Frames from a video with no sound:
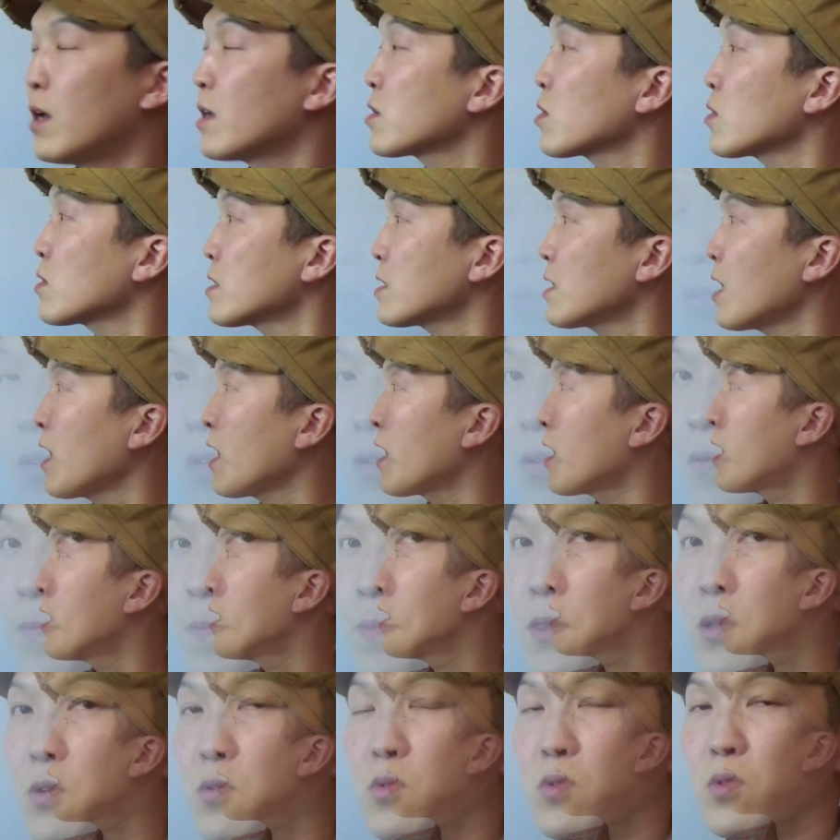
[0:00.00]
そして
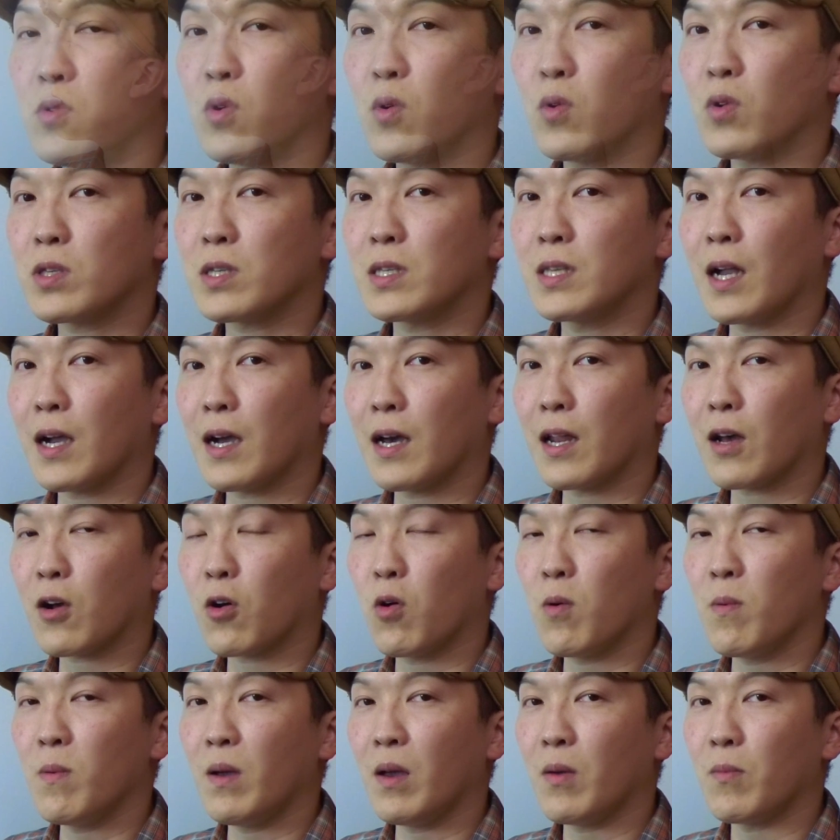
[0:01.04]
運動しながら
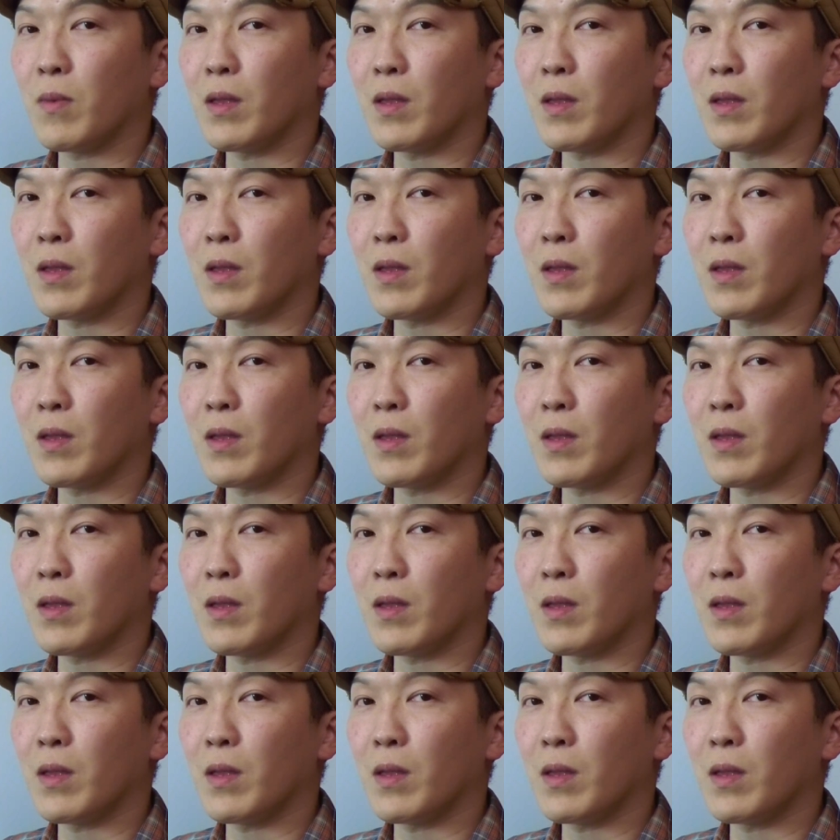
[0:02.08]
こま